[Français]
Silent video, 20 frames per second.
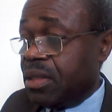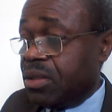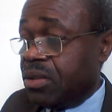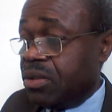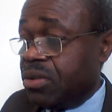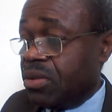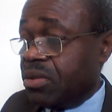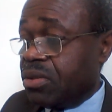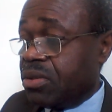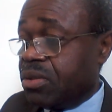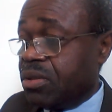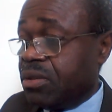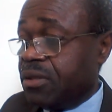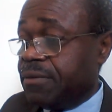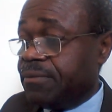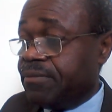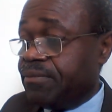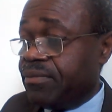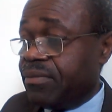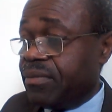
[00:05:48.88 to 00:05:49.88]
Donc,
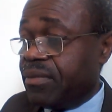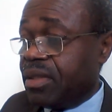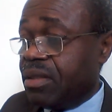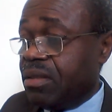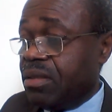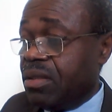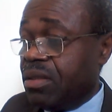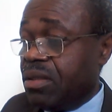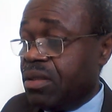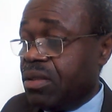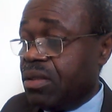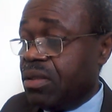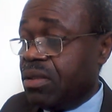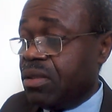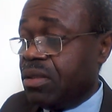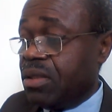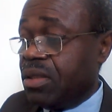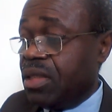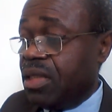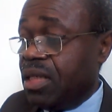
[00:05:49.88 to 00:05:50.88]
euh,
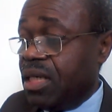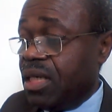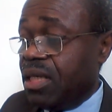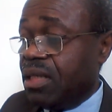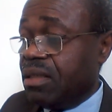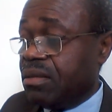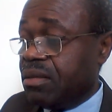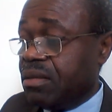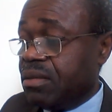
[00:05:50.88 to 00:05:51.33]
là,